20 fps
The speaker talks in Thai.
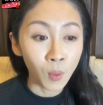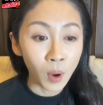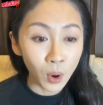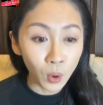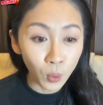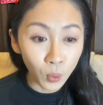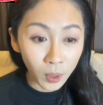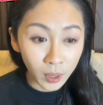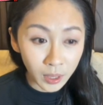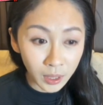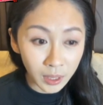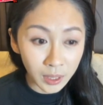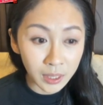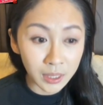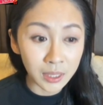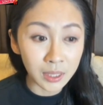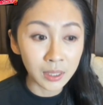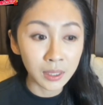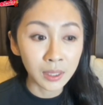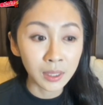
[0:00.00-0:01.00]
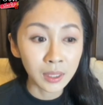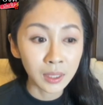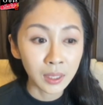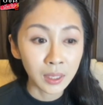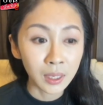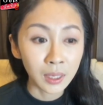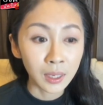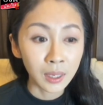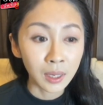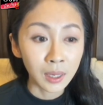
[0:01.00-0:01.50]
วันรุ่งขึ้น
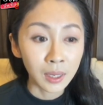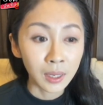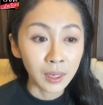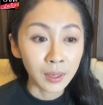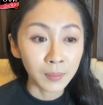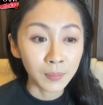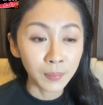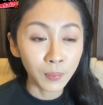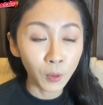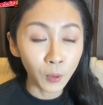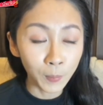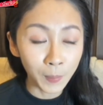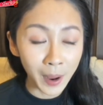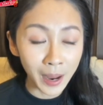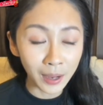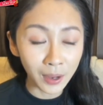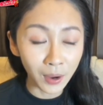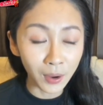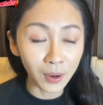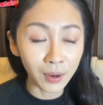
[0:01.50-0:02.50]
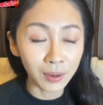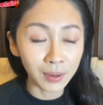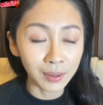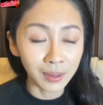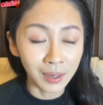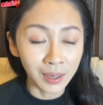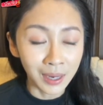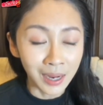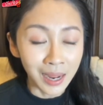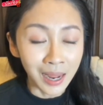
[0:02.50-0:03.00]
พูดไปก็
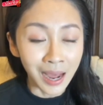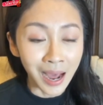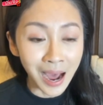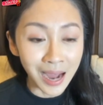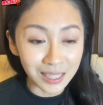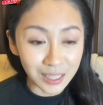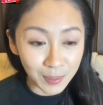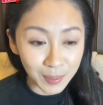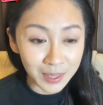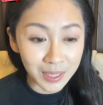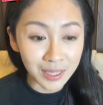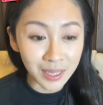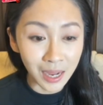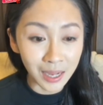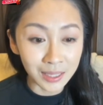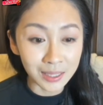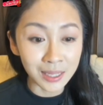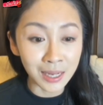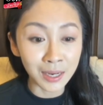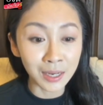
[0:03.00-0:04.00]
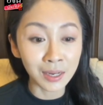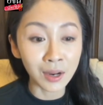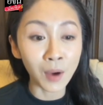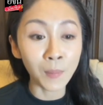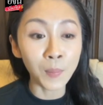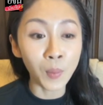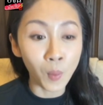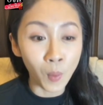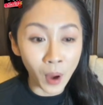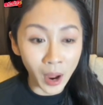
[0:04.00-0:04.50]
อาจจะไม่เชื่อฉัน
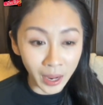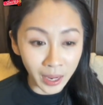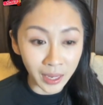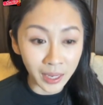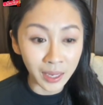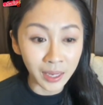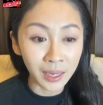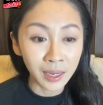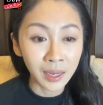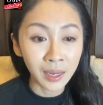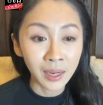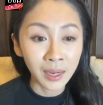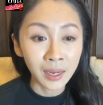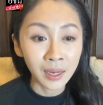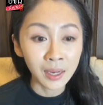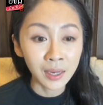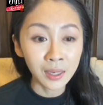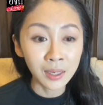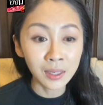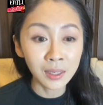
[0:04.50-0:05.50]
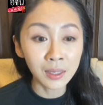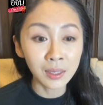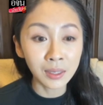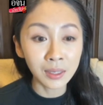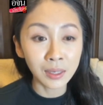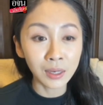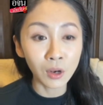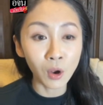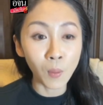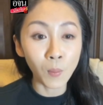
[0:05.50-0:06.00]
ก็ป่วยคือ
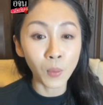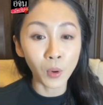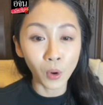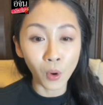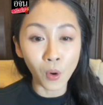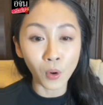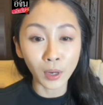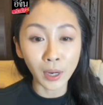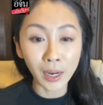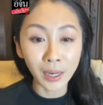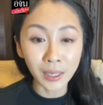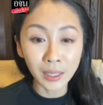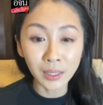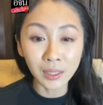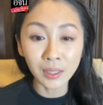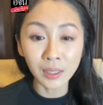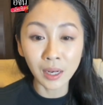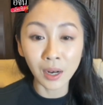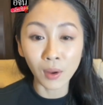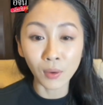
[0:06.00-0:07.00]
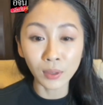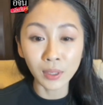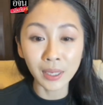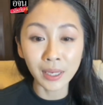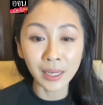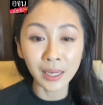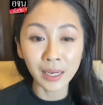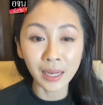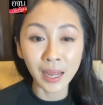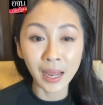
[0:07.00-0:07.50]
ลมโกรกทั้งคืนแล้ว
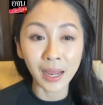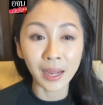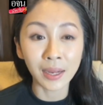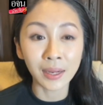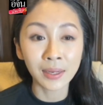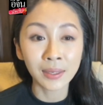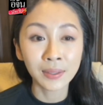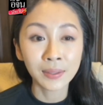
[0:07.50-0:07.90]
ทีนี้เนี่ย